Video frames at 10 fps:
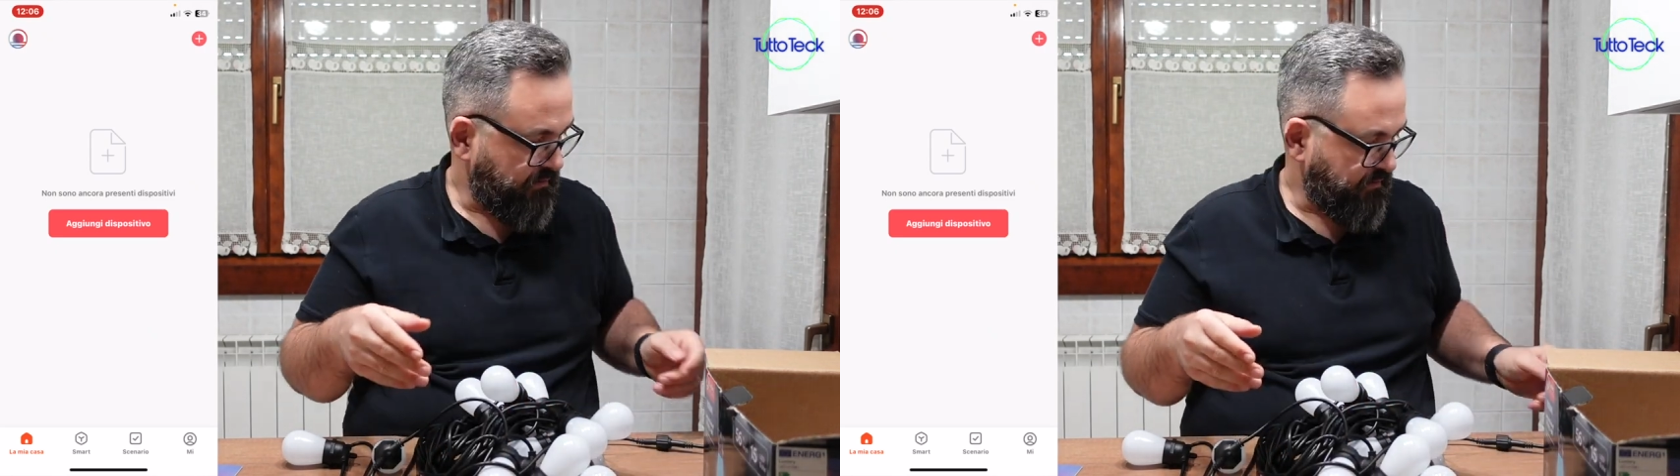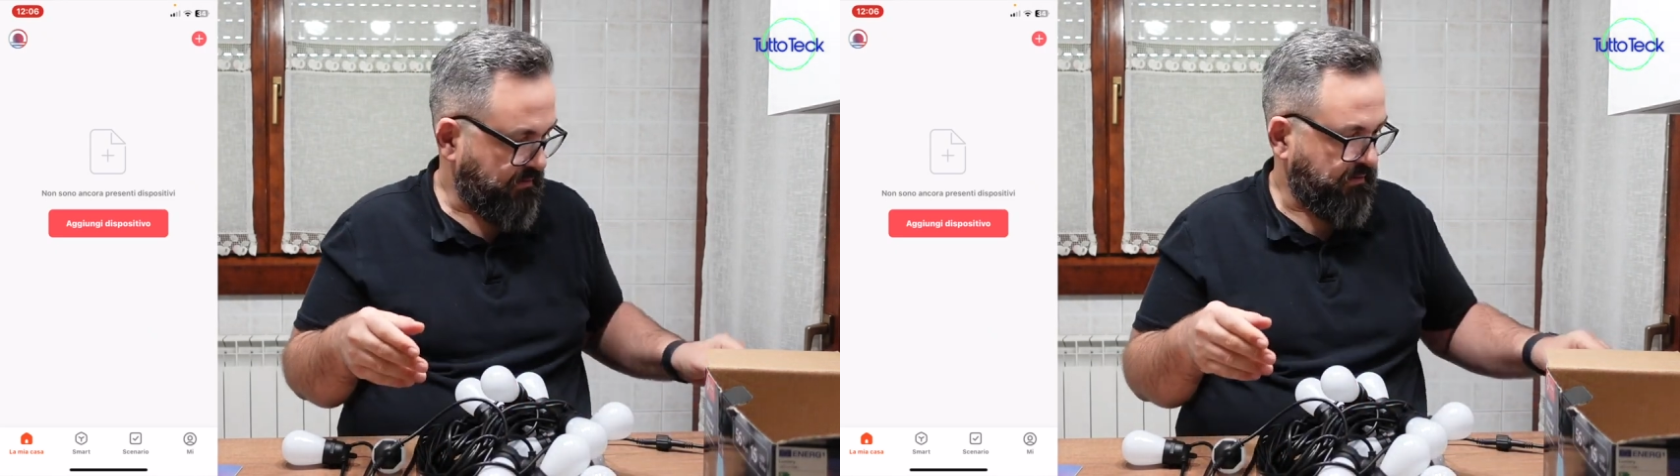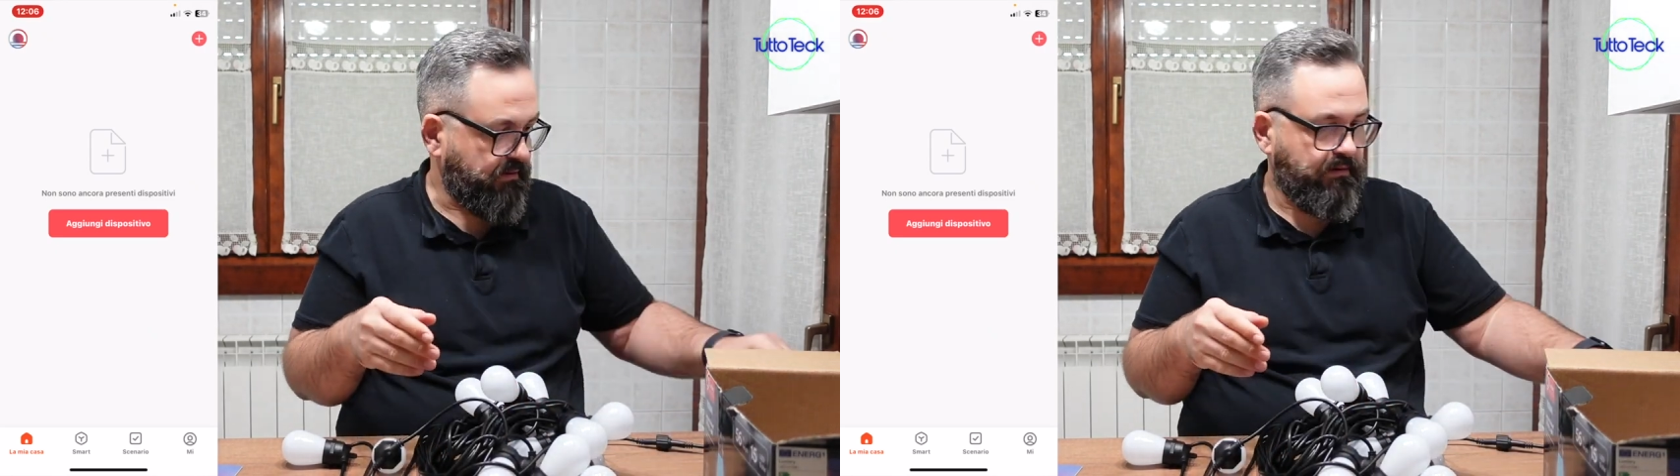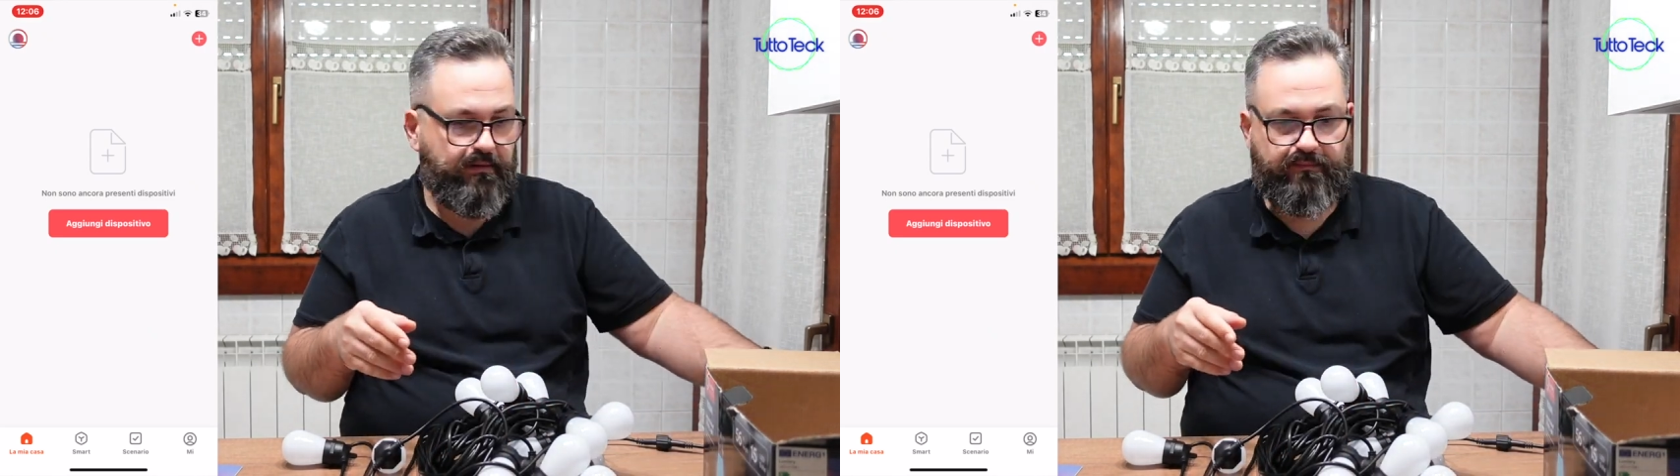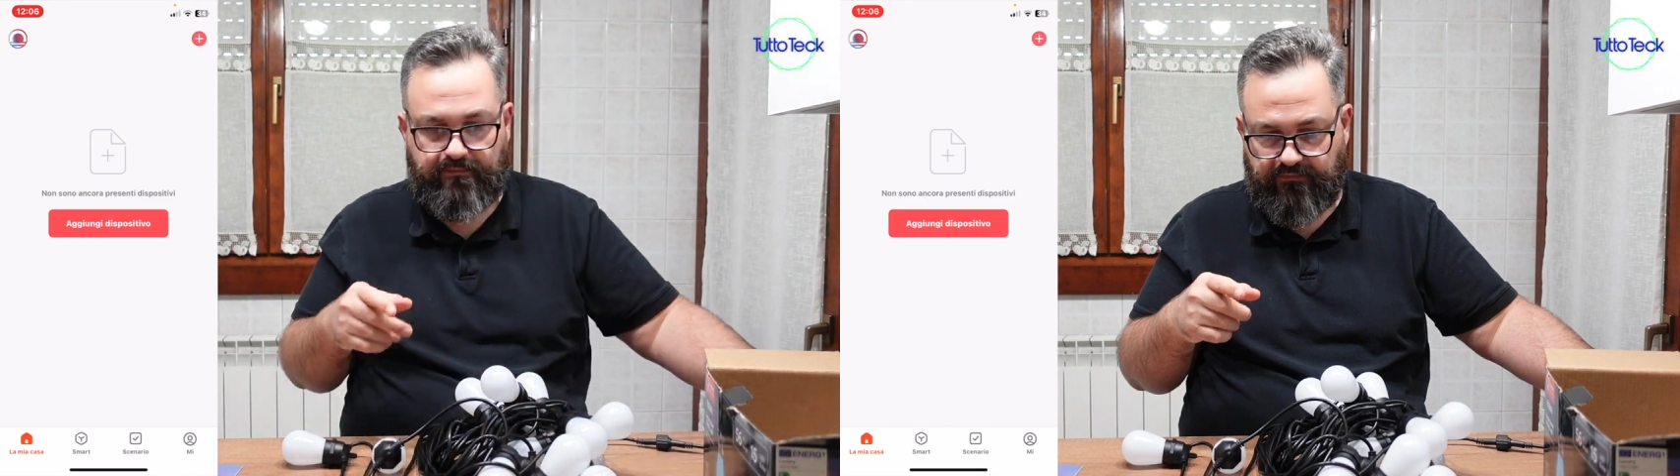
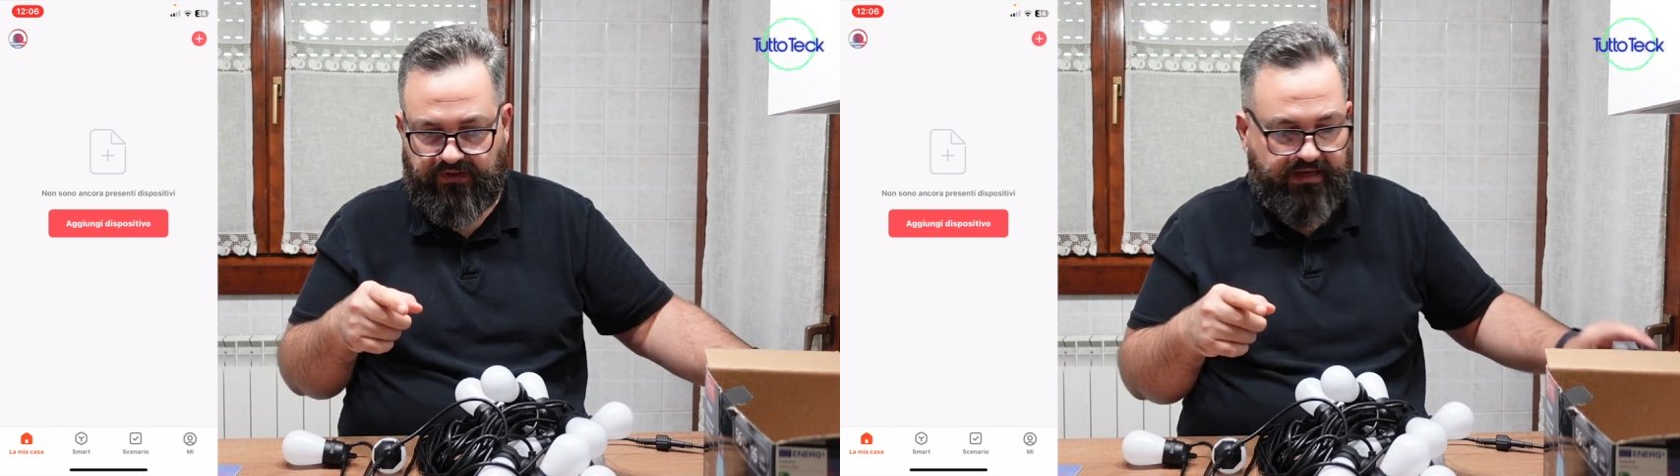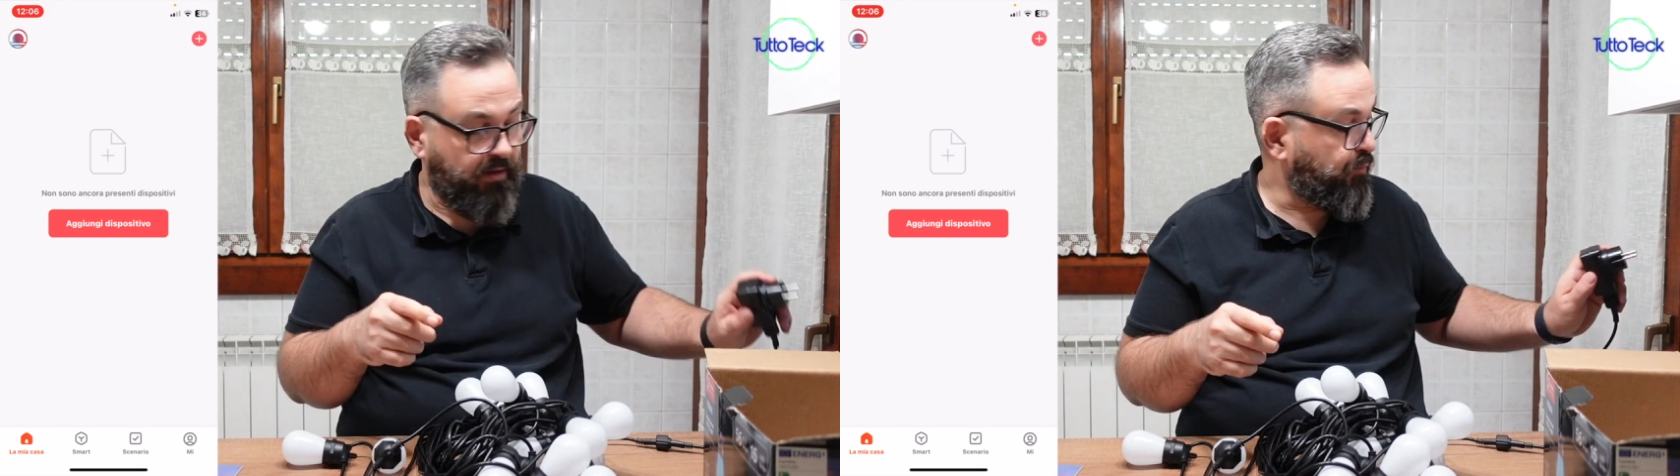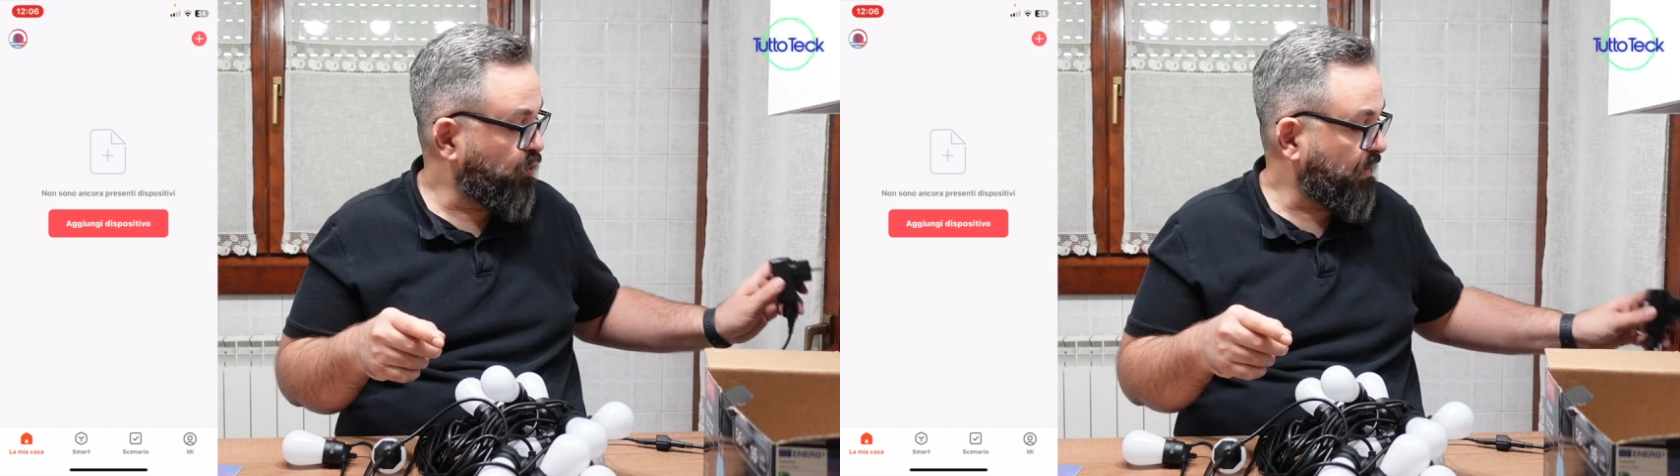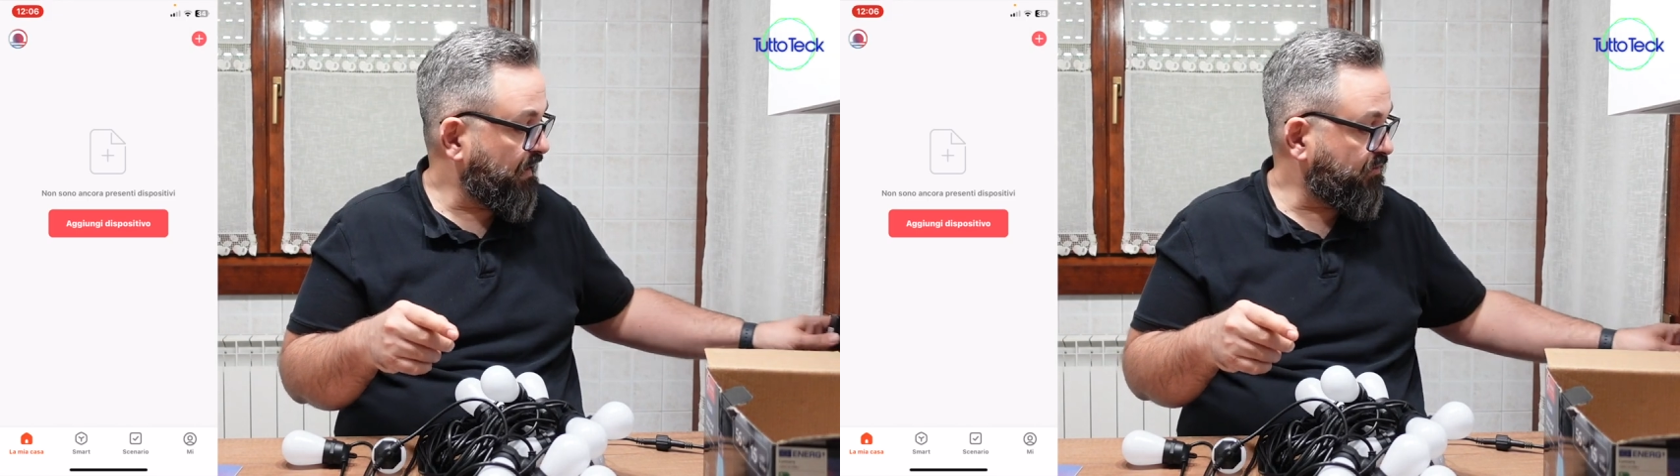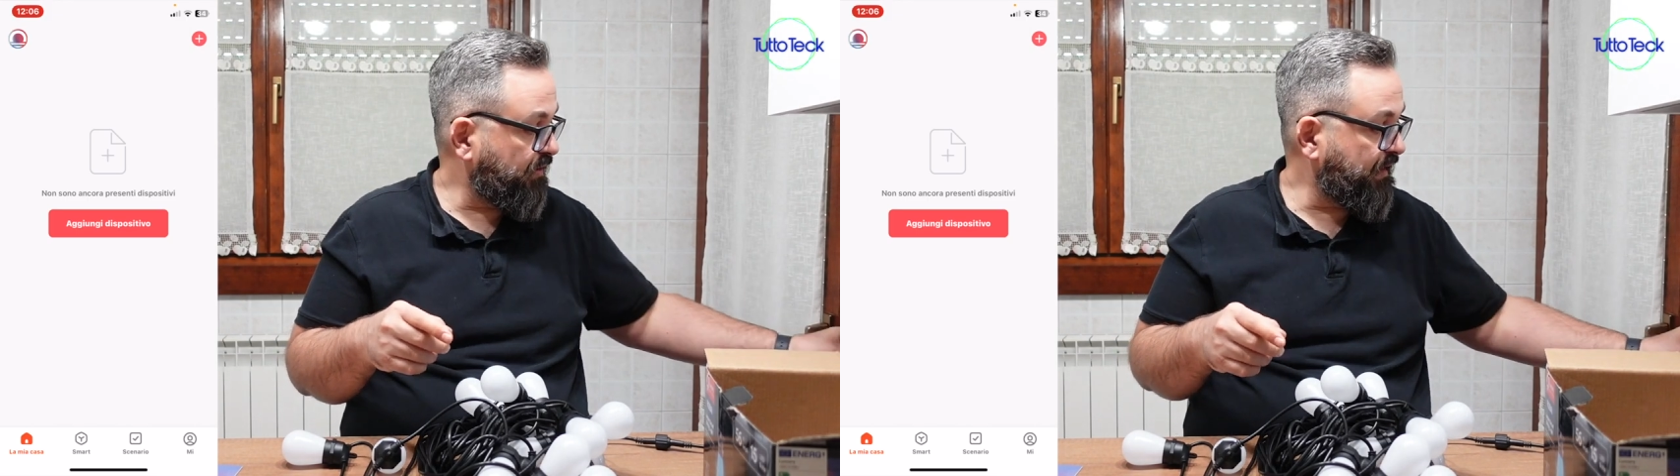eh, fare il più in alto a